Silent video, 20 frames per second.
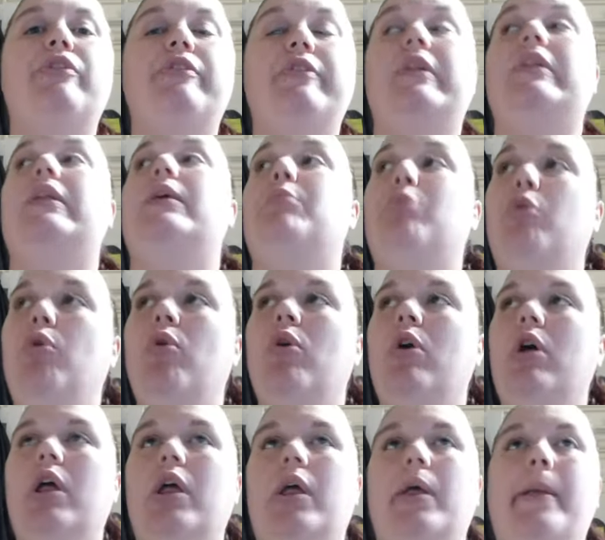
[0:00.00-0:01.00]
c'était beau.
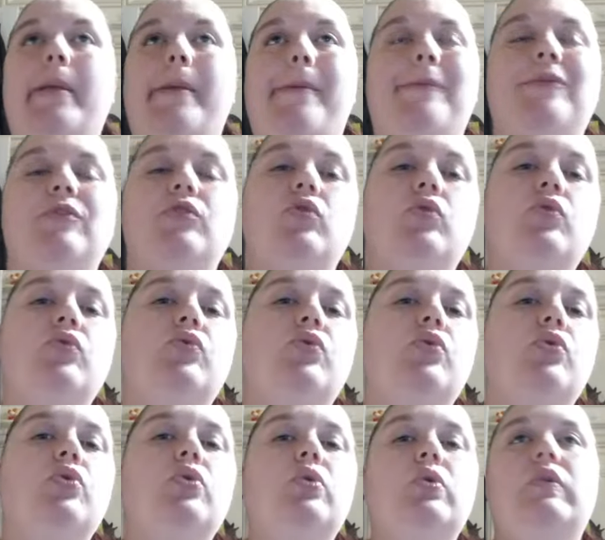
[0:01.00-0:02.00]
Sauf
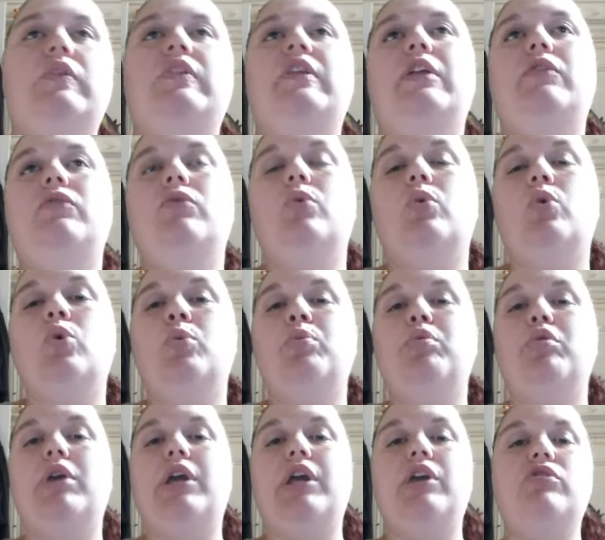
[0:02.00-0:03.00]
que 7 euros
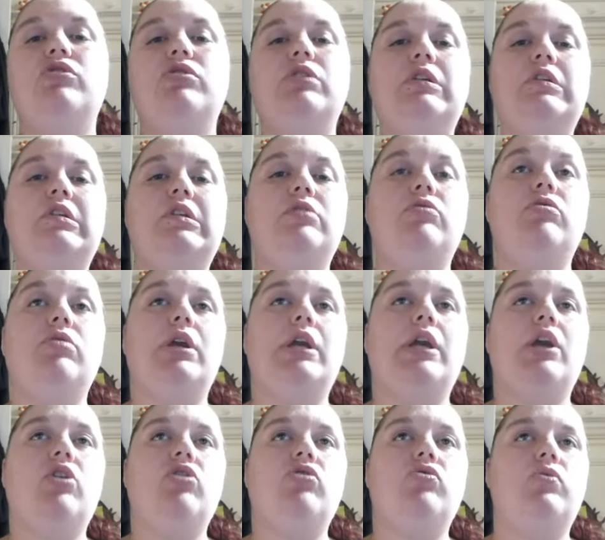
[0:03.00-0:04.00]
pour quelque chose qui dure
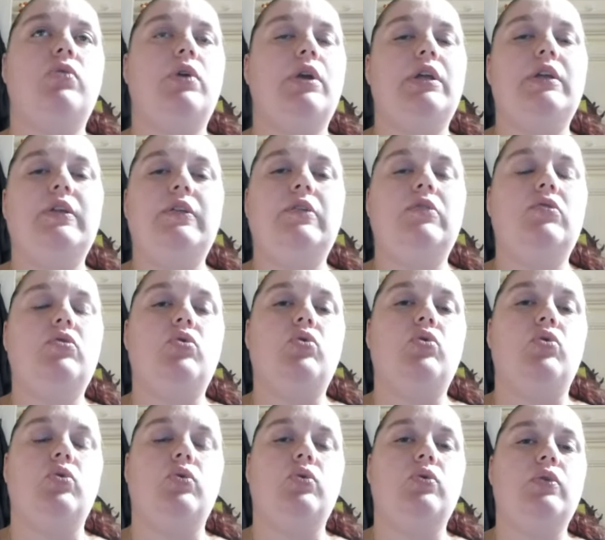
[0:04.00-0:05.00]
15 jours et qui
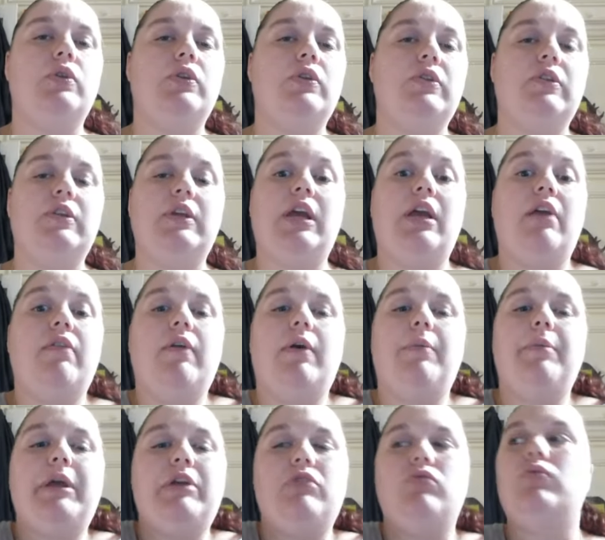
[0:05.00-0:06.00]
se, qui se crève
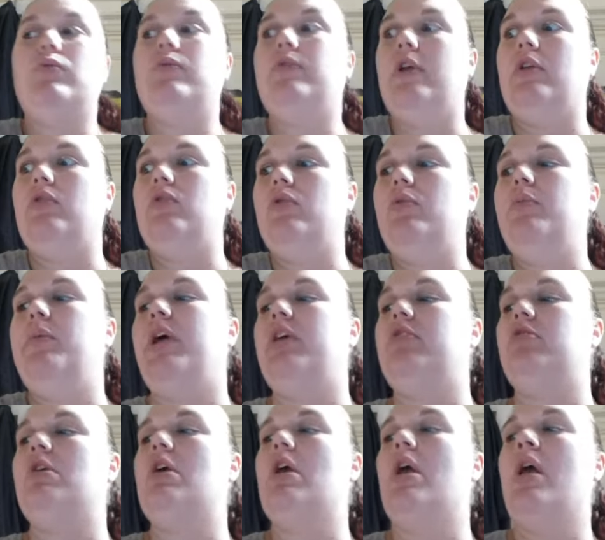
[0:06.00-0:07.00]
après, je trouve ça
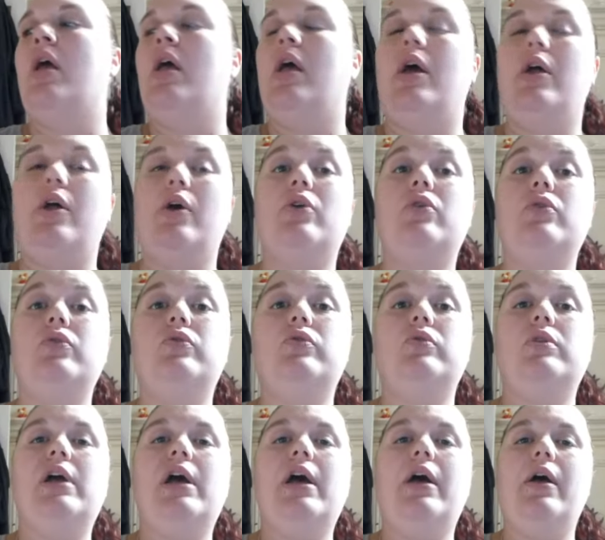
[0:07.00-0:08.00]
dommage. Alors que
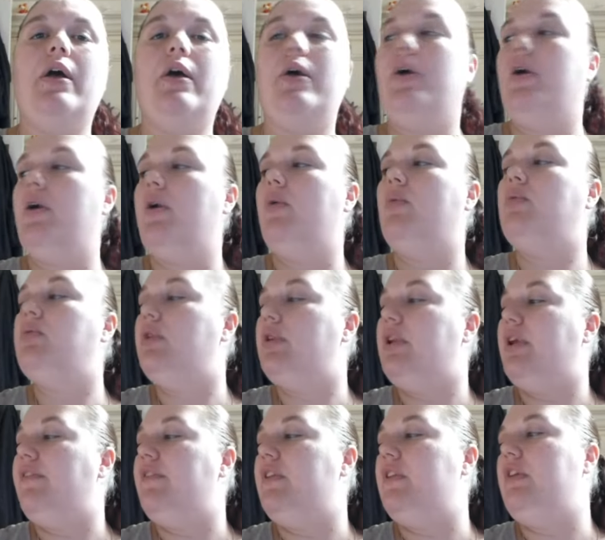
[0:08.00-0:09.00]
ceux-là, euh, on en
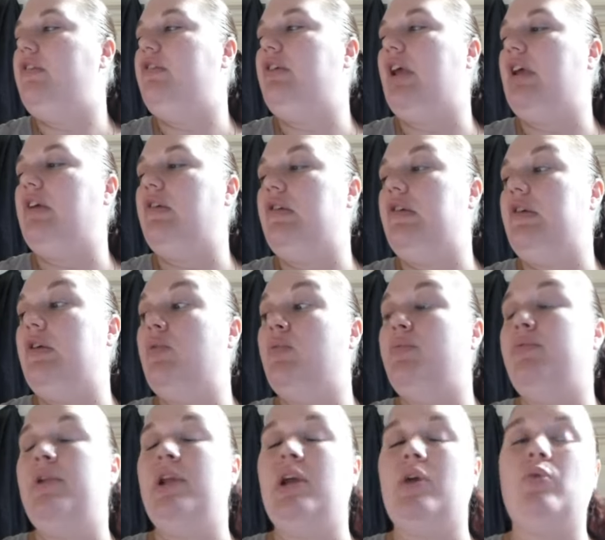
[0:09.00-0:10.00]
avait déjà acheté, on
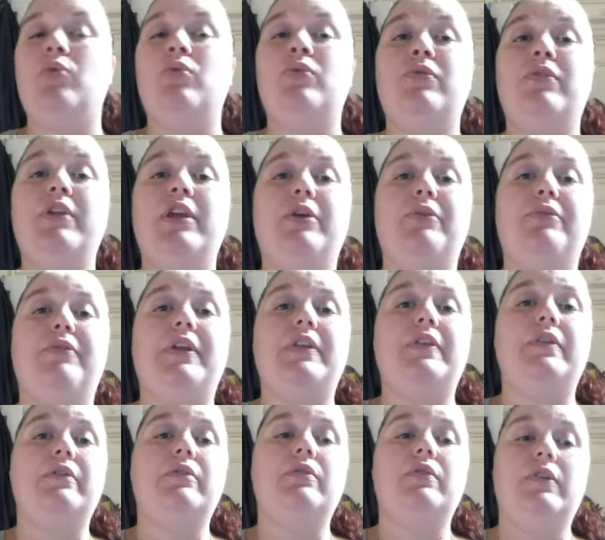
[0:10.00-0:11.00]
peut les regonfler en
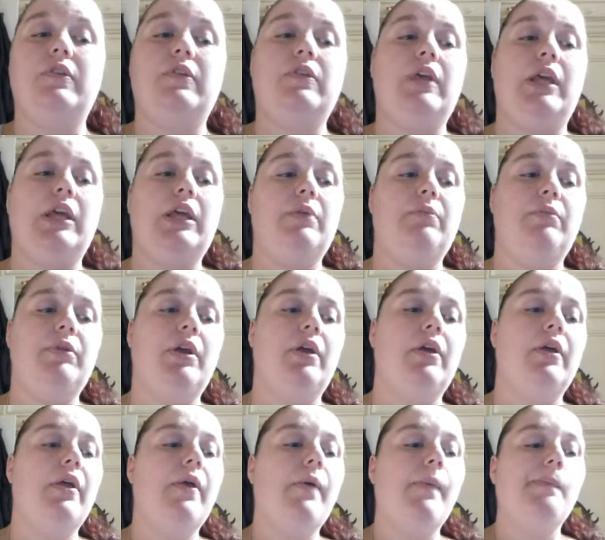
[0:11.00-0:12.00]
fait. Donc c'est ça qui est bien.
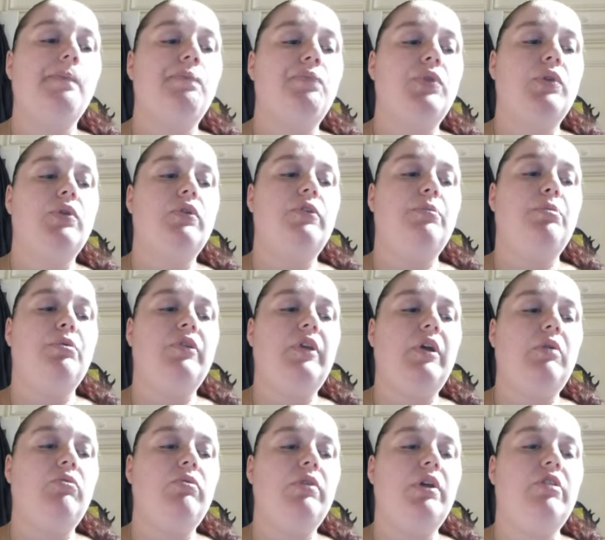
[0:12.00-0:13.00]
Donc c'est pour ça
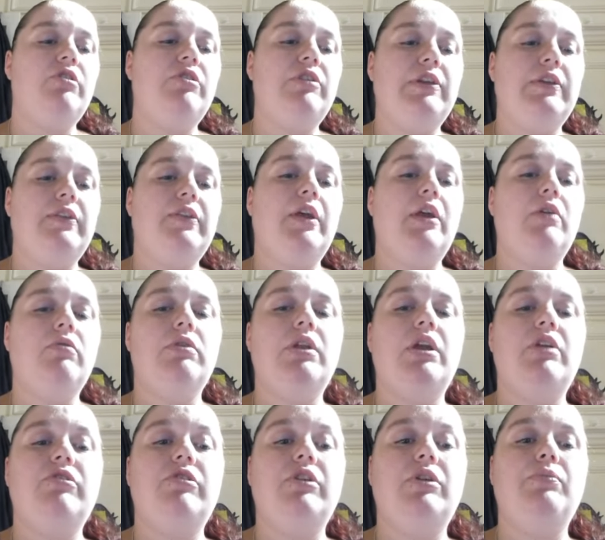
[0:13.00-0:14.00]
qu'on a acheté ça et on a
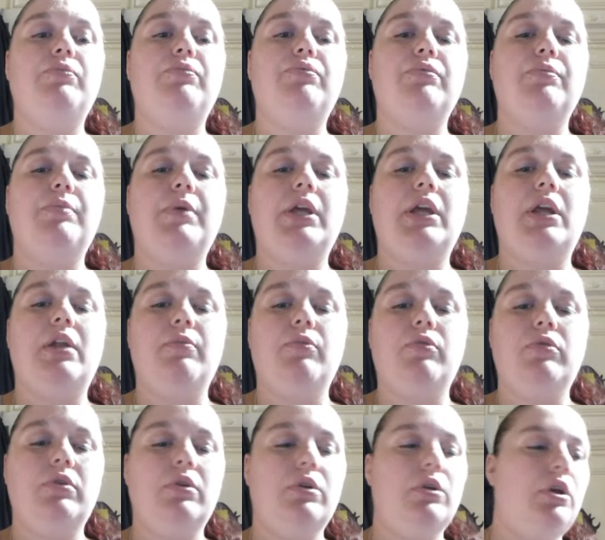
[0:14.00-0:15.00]
acheté une pompe également,